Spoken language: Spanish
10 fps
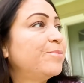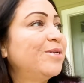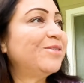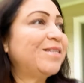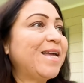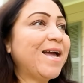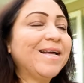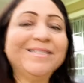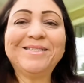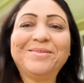buenos
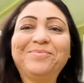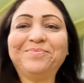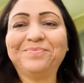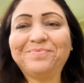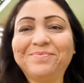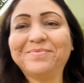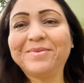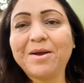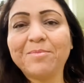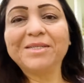días.
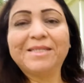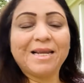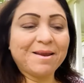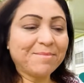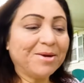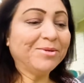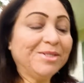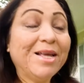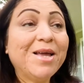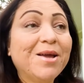¿Cómo están amigos?
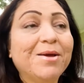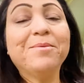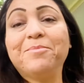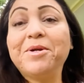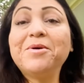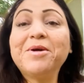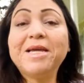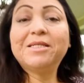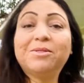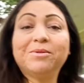Bueno,
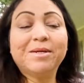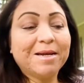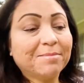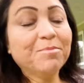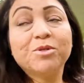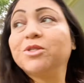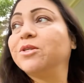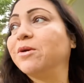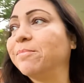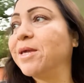hoy es un
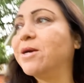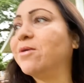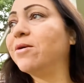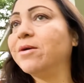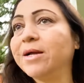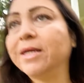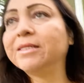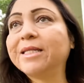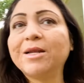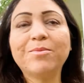hermoso domingo,
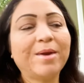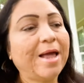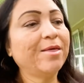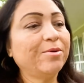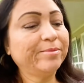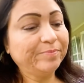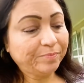está nublado